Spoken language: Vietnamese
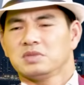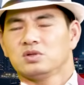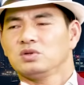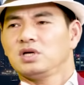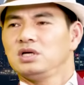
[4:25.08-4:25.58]
nhưng mà
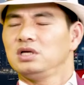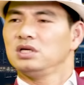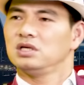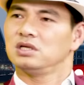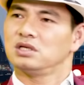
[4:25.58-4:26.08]
tôi
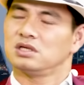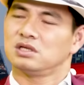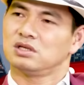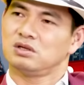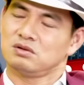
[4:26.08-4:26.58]
thấy
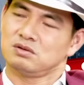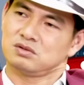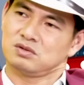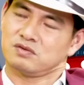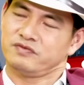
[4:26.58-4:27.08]

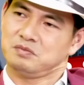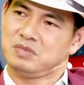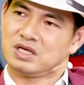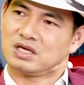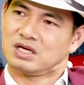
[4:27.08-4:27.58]
nó nó vẫn
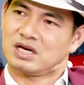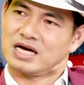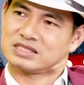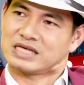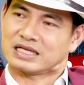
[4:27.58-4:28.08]
bị
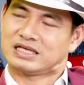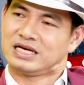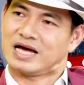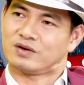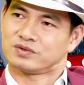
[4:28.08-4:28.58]
lãng xẹt thế nào